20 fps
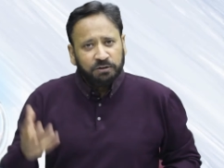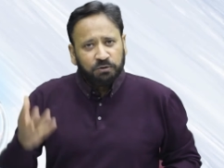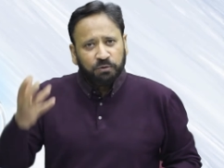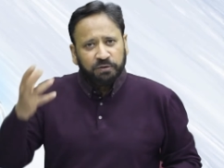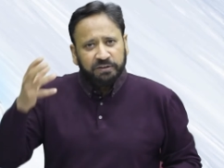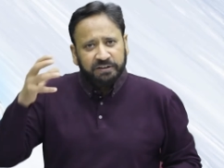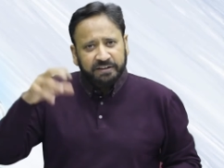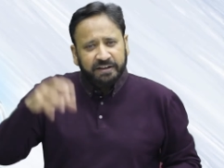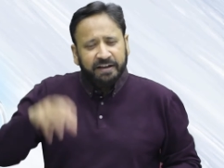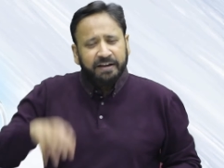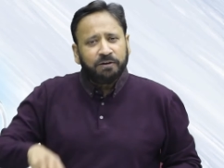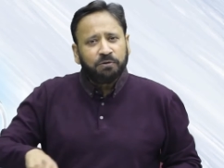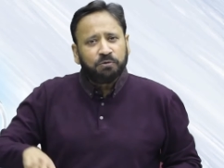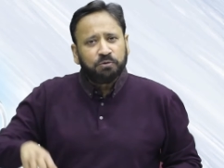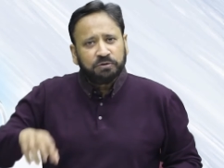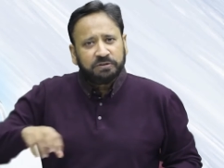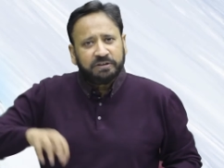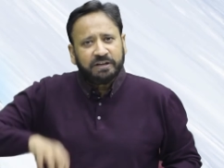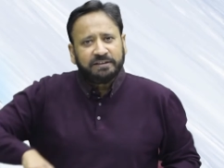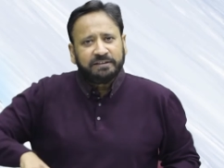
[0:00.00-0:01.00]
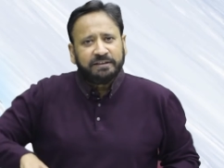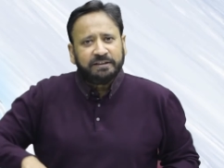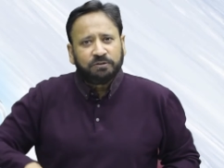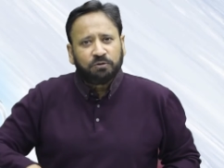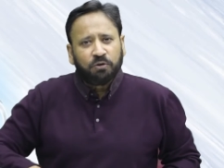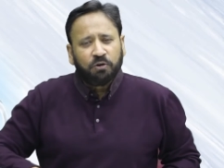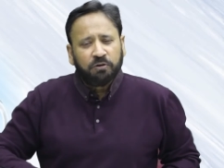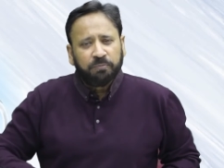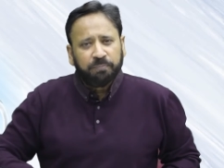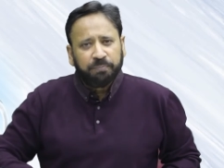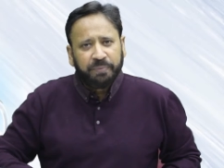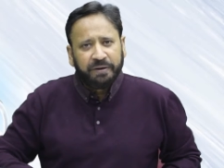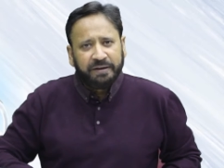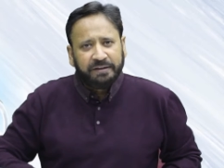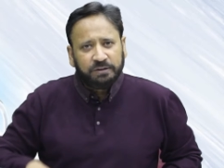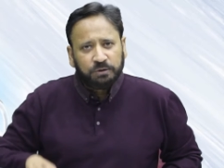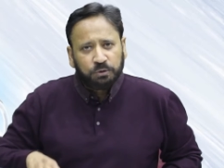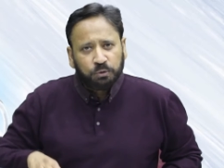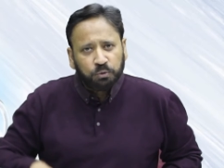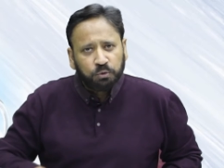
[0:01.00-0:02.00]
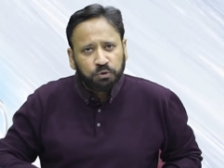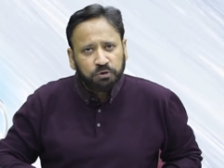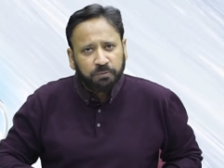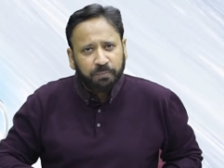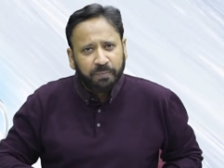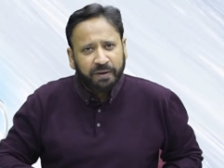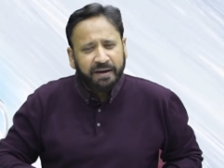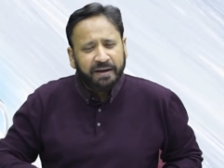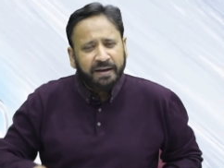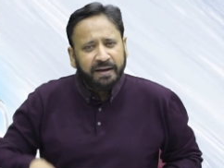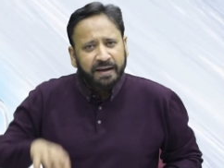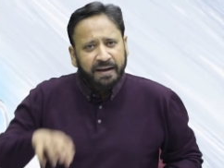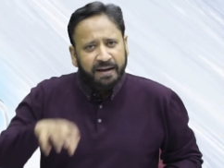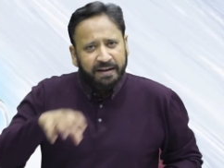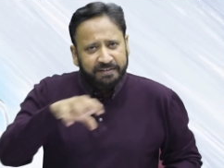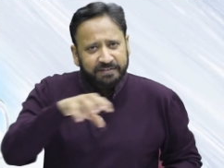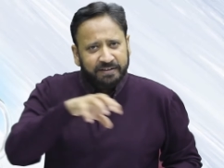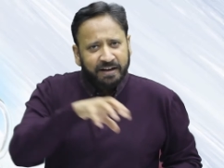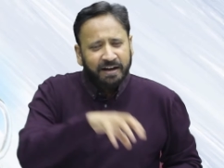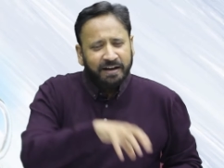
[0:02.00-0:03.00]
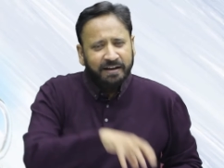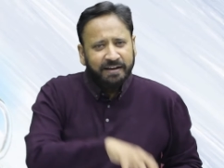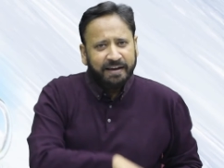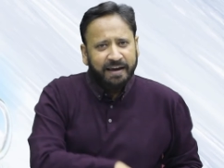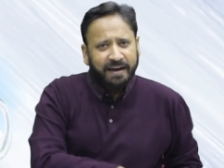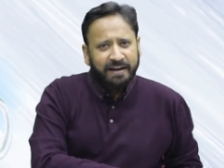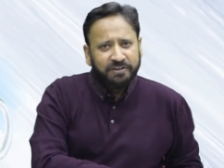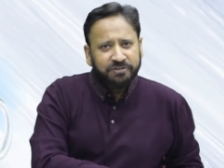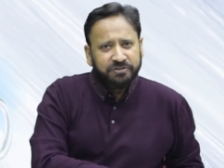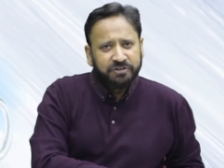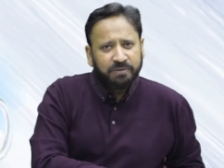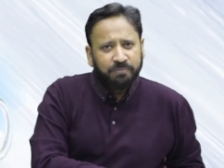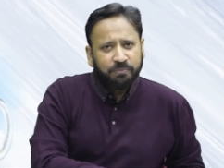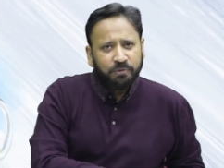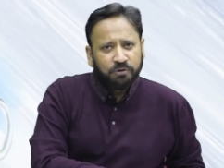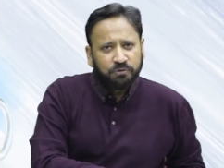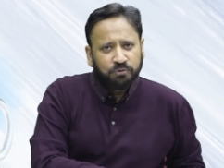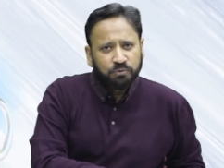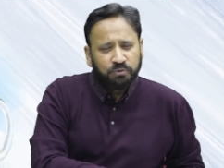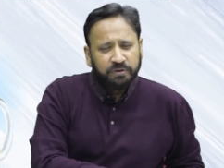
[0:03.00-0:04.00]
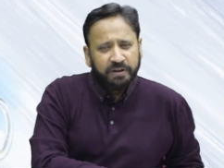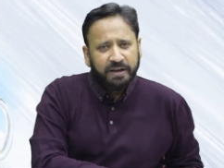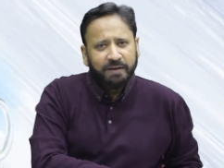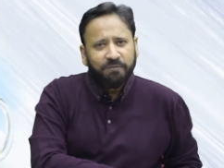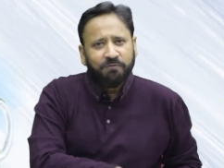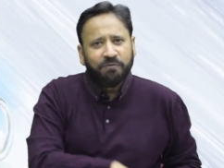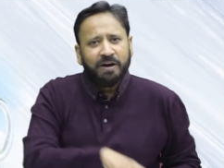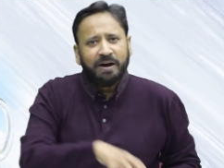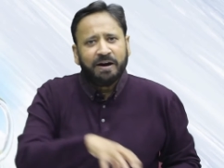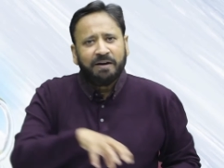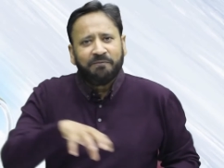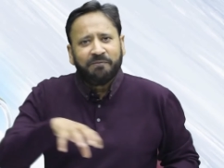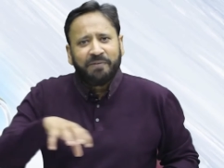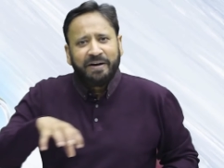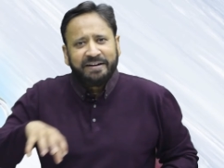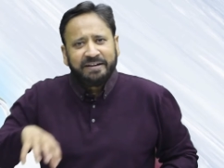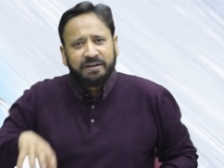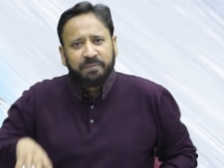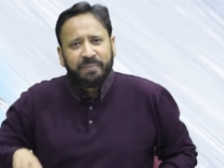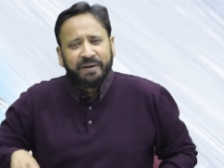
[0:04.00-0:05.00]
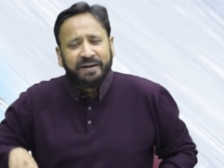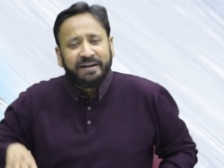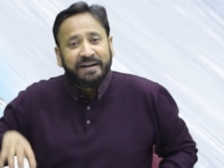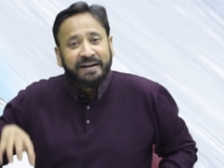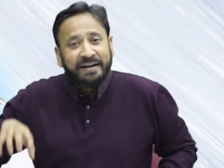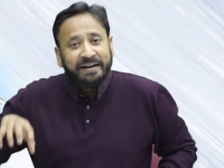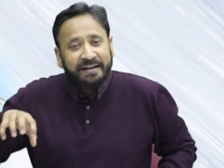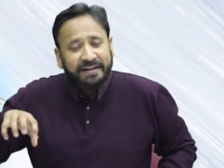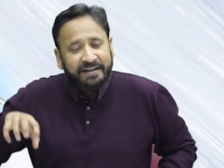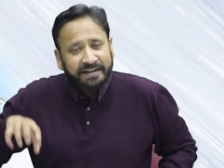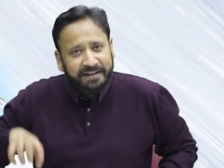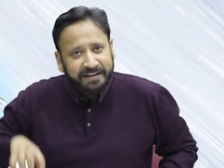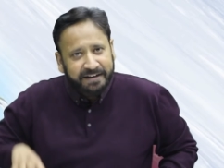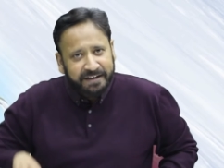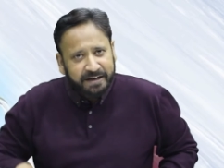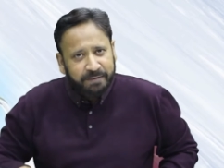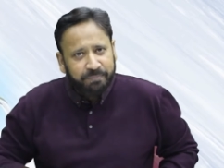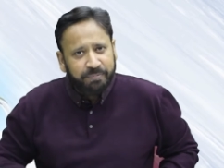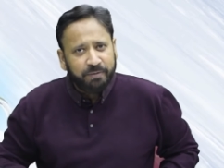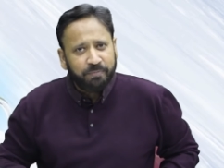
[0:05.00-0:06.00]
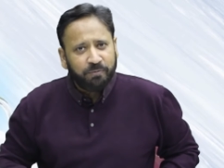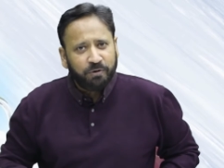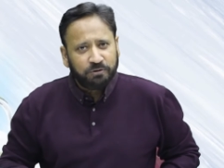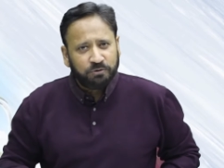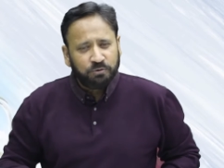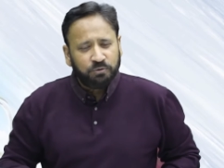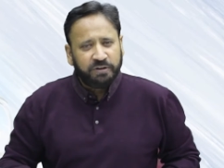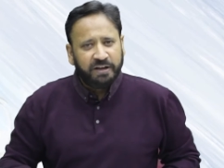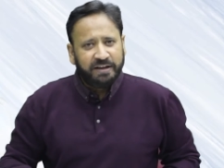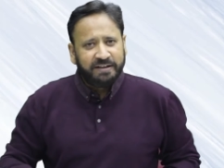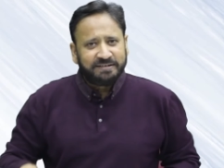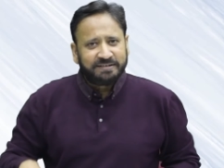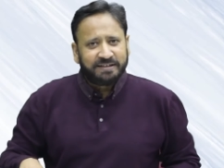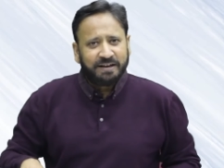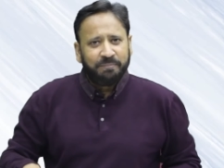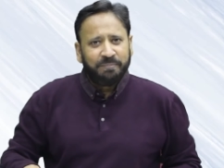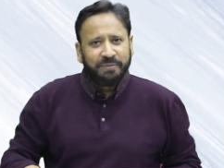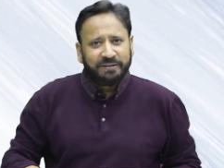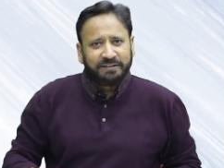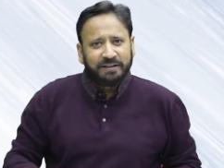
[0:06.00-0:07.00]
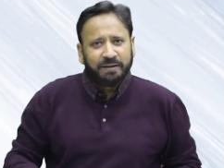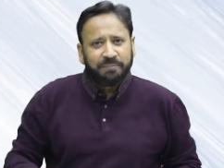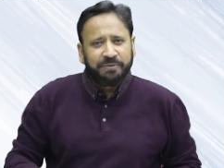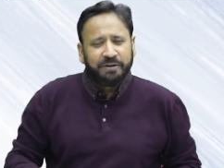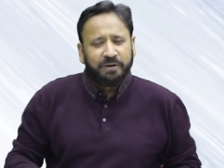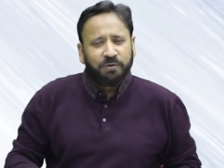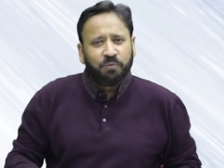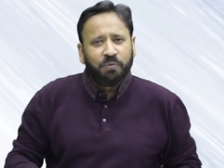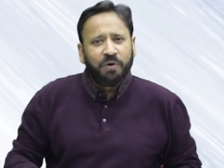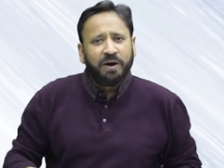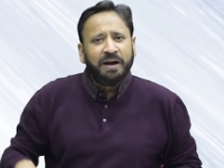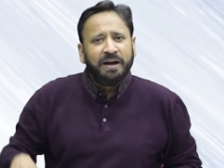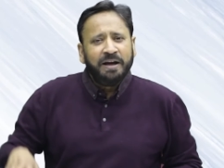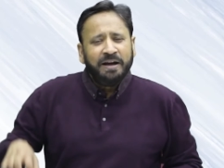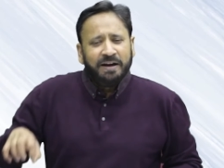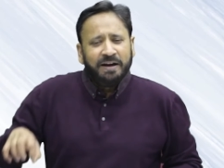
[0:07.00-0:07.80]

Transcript: तो ये कुदरती तौर पे दूध में जहाँ कैल्शियम मौजूद है वहाँ विटामिन डी भी मौजूद है इसका मतलब ये हुआ